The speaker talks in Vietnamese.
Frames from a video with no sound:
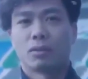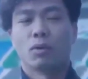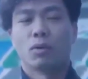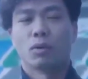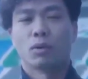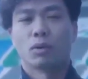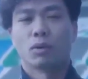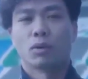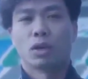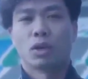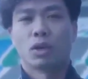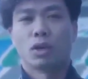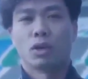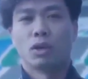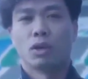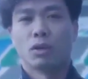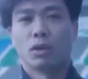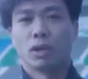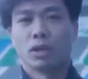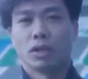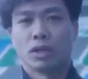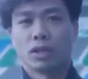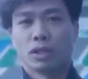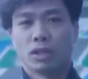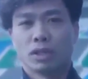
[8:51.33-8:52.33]
phục vụ cho
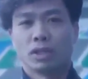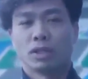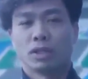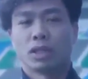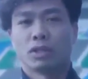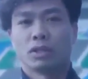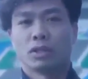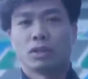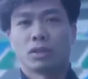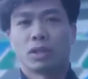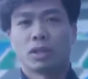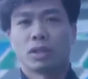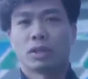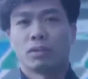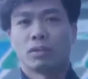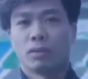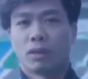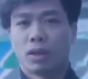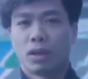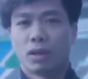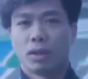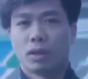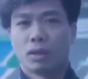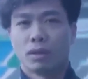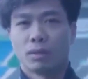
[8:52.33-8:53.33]
đội Incheon United
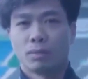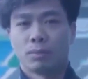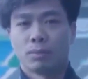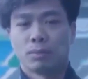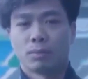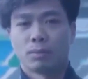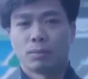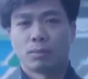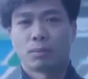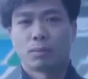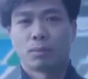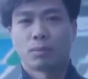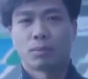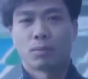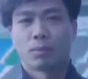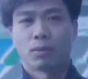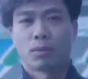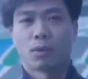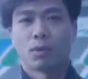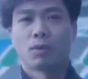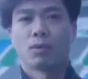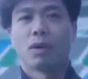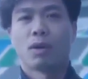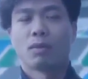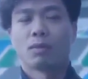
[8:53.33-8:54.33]
và
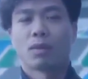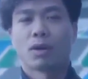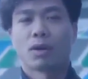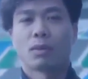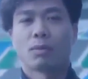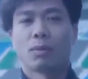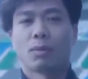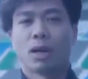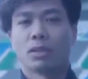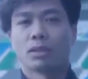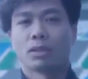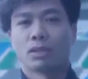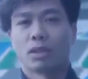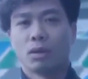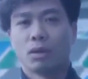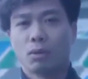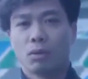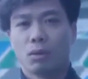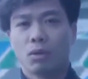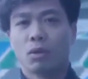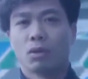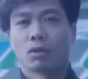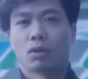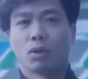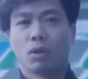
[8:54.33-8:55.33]
tôi vọng các bạn sẽ
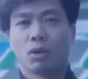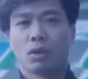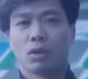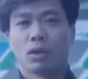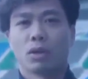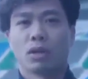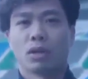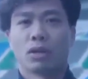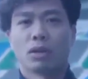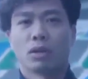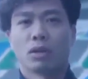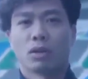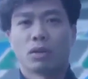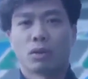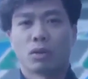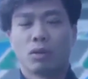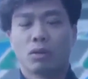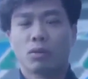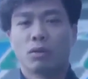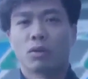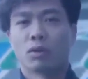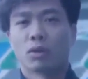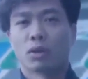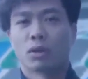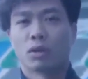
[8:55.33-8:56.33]
ủng hộ tôi,
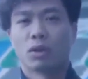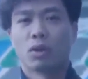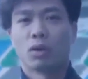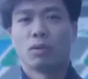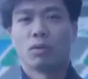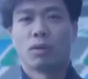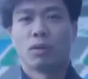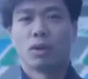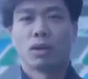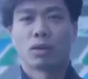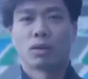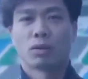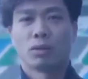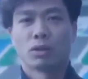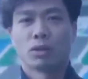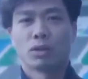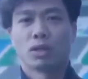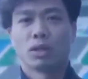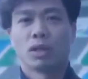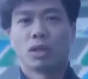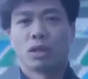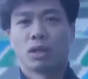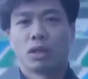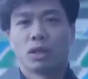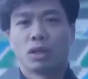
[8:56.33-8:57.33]
phục vụ cho tôi và cũng
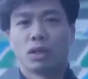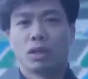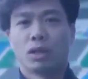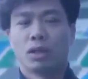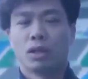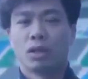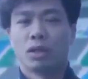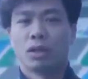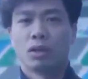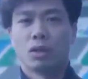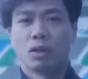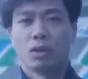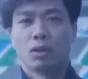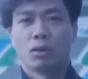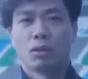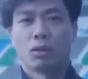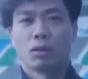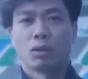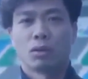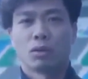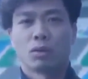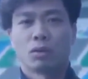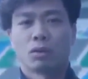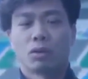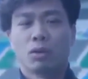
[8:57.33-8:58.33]
như là
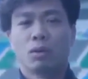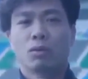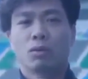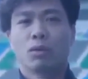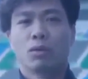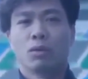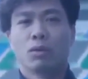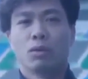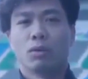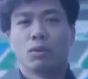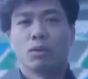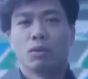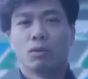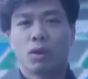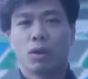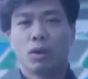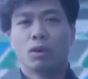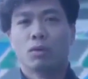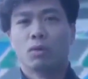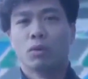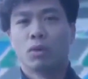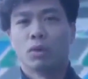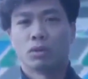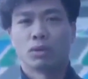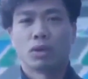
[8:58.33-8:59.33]
cổ vũ và
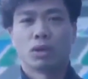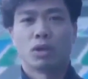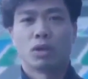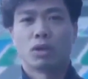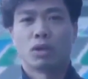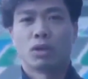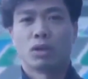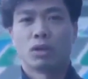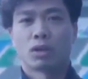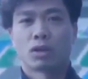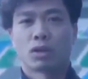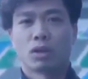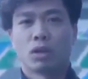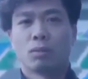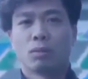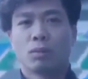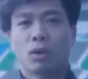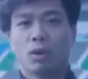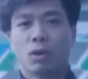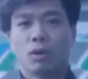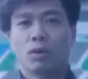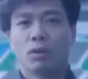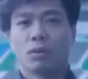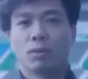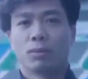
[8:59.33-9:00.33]
ủng hộ cho câu lạc
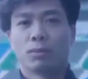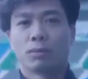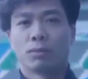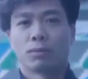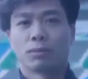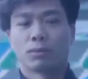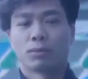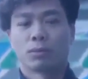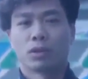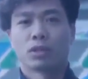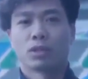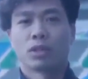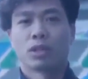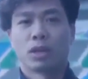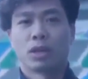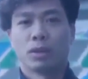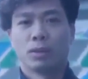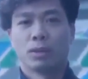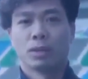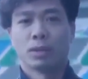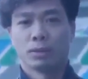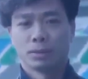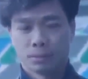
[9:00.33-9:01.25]
bộ. Tôi xin cảm